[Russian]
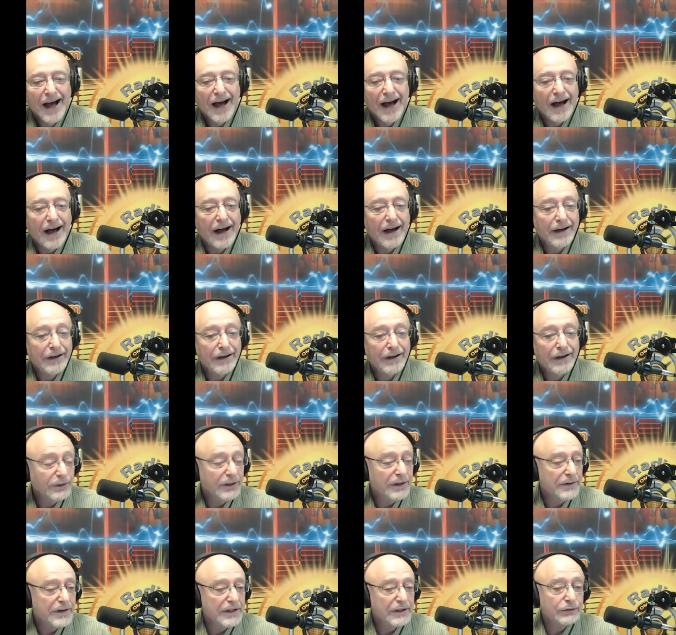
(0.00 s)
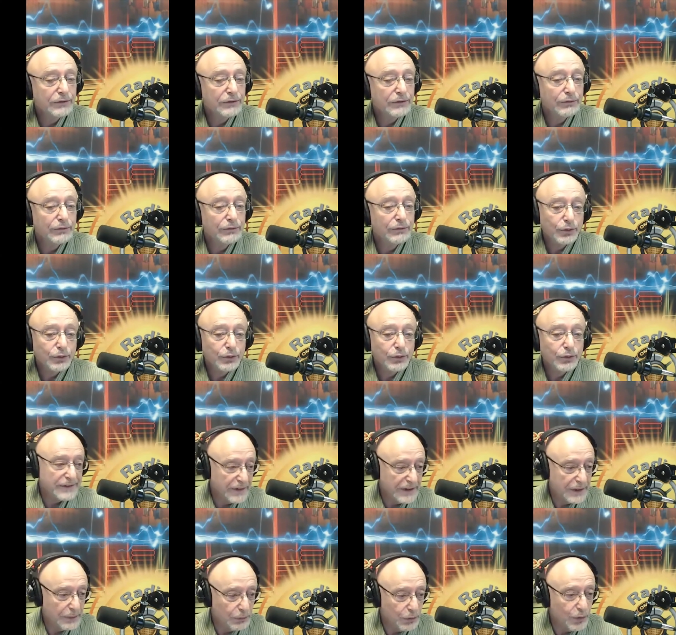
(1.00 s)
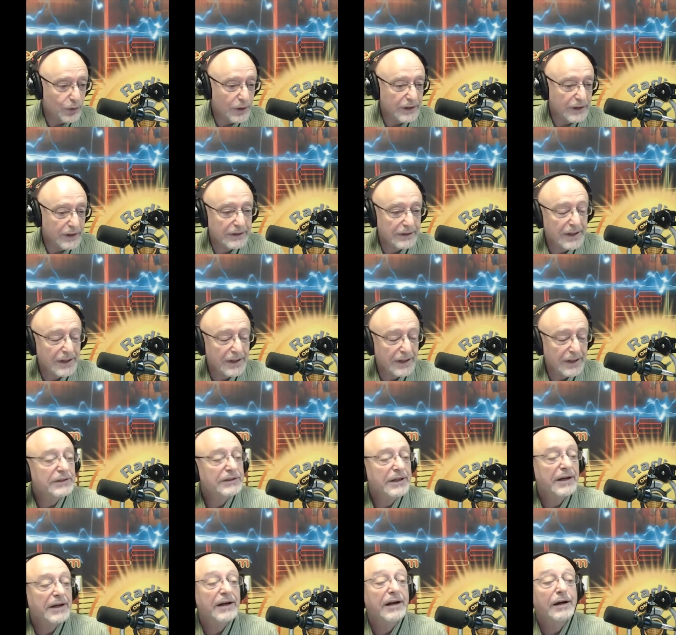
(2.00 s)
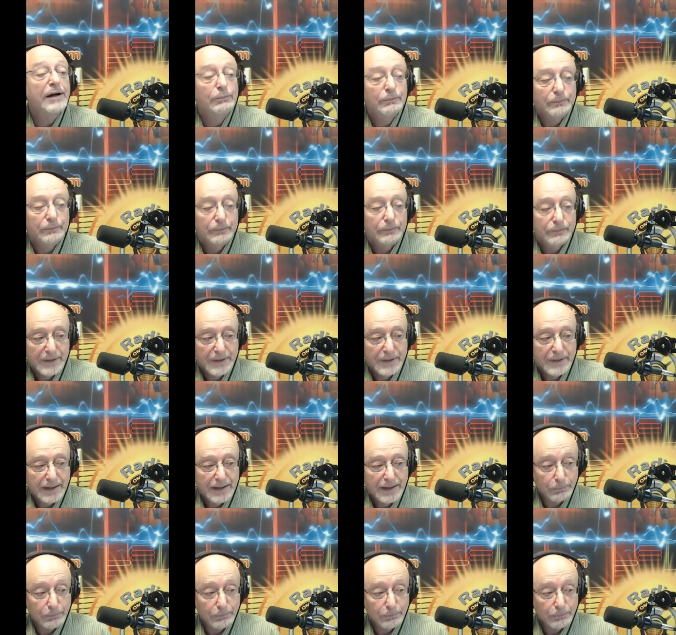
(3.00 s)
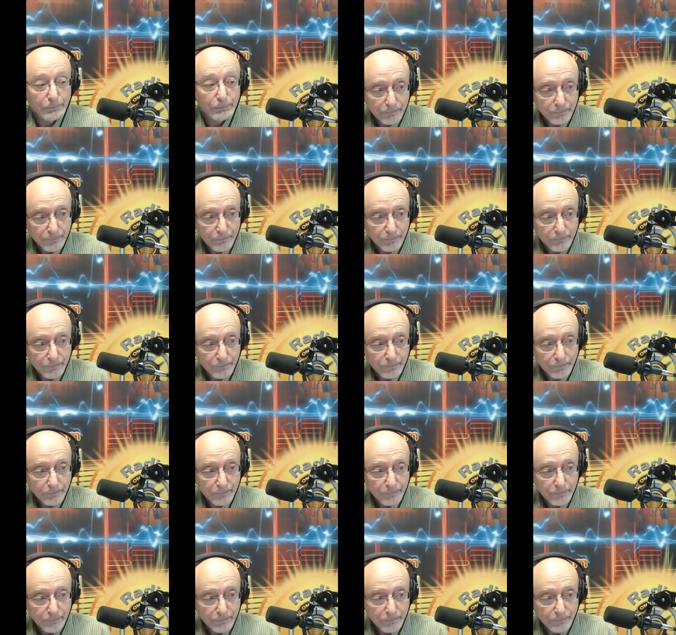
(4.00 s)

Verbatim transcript: А, и он говорит, вот у вас в этом городе, там есть храм. храм.